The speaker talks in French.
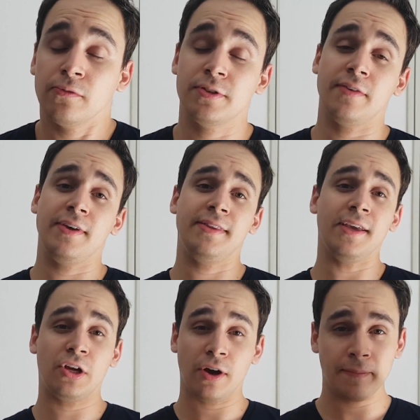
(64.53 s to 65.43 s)
vous avez
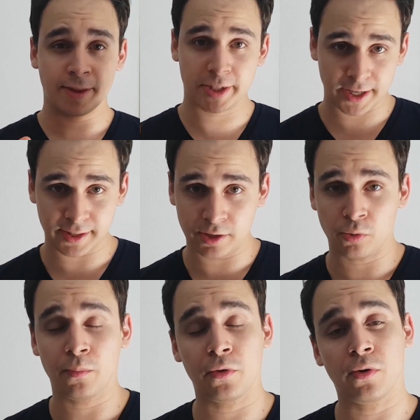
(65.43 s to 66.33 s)
été quand même très très
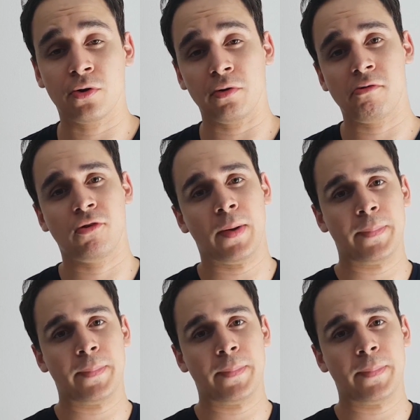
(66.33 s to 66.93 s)
nombreux encore une fois à